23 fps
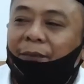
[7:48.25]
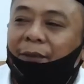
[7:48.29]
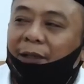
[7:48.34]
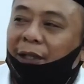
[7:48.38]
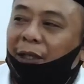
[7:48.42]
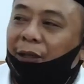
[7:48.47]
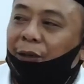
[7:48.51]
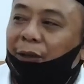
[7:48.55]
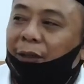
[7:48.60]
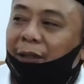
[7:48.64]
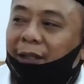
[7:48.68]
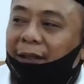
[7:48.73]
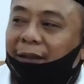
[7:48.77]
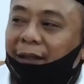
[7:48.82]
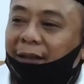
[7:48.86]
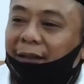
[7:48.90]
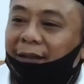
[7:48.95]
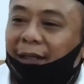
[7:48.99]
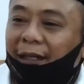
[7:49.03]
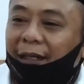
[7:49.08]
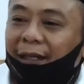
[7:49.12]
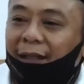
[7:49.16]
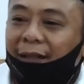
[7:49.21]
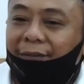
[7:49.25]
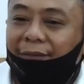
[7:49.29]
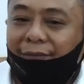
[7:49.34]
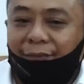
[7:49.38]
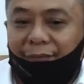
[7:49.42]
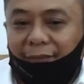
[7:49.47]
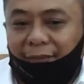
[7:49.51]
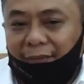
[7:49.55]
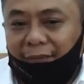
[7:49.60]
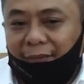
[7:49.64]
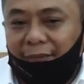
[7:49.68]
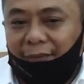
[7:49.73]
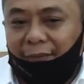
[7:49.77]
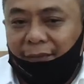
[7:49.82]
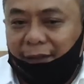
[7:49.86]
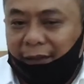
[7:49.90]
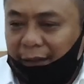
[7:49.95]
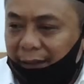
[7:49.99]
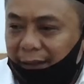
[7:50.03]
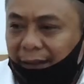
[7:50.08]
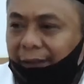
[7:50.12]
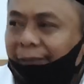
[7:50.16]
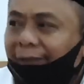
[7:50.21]
kalau ada tantangan ya
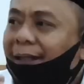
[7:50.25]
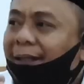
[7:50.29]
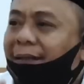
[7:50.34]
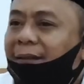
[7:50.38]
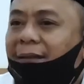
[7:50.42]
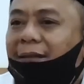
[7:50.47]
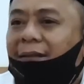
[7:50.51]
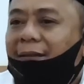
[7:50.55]
dilewati